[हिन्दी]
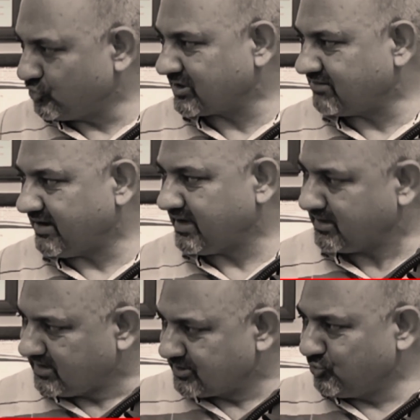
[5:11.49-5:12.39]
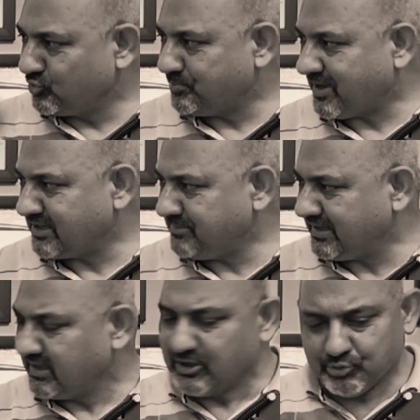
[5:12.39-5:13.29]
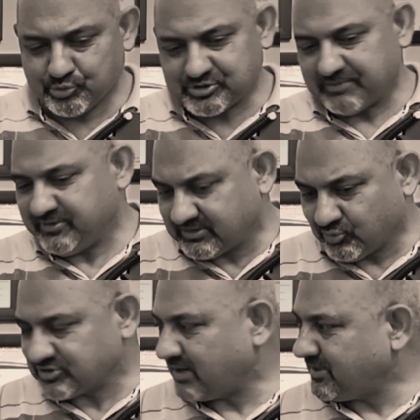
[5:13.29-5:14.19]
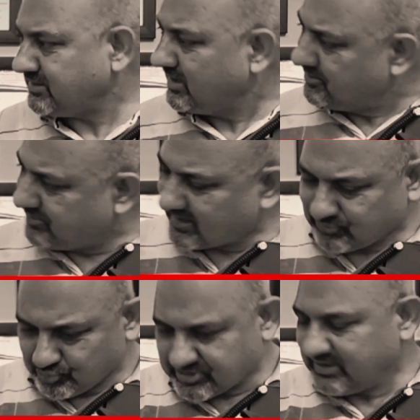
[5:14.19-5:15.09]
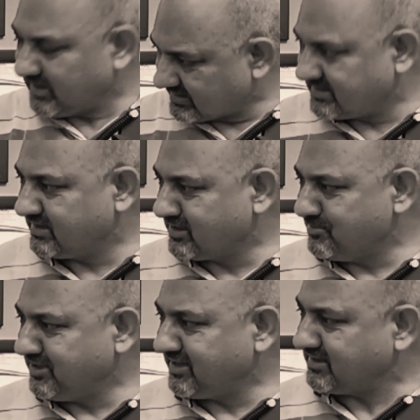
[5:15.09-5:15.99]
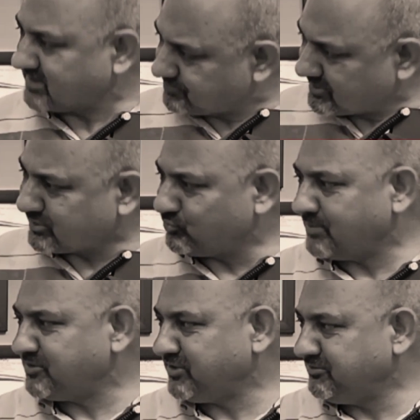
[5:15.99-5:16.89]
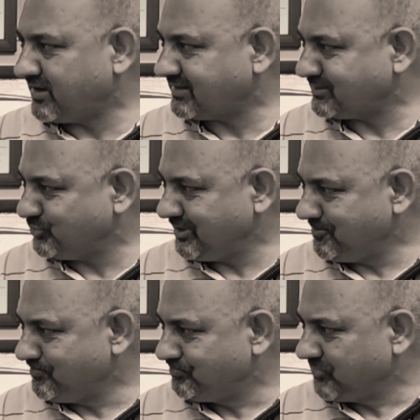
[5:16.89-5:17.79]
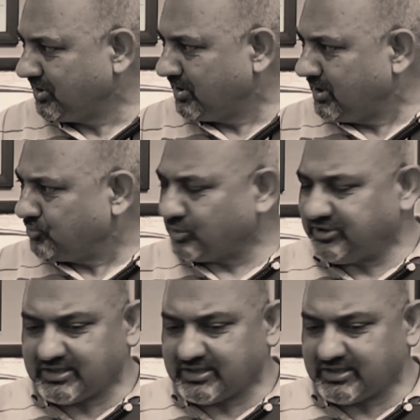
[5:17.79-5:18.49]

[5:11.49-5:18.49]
इंश्योर करवाया कि उनको पानी मिले और उसके फिर दो साल बाद फिर एक दूसरी एस की कम्युनिटी के साथ फिर कठुआ में वही वारदात हुई हम्म।